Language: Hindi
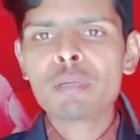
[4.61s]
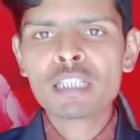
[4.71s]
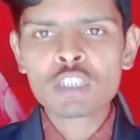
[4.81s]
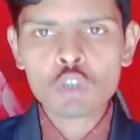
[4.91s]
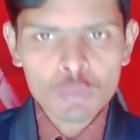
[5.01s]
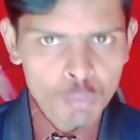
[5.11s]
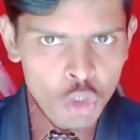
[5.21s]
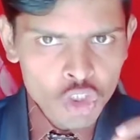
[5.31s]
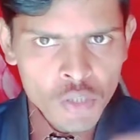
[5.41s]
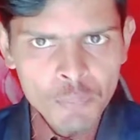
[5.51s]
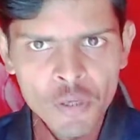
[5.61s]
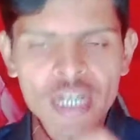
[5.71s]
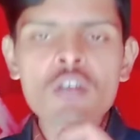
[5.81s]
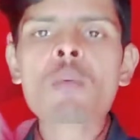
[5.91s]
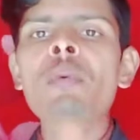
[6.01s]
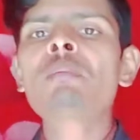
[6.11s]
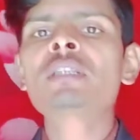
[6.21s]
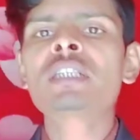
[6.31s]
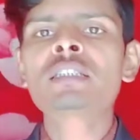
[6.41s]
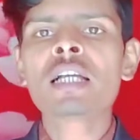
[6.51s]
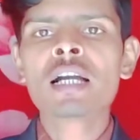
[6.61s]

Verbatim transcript: बिजनेस कोच मोस्ट इंपॉर्टेंट टॉपिक पर चर्चा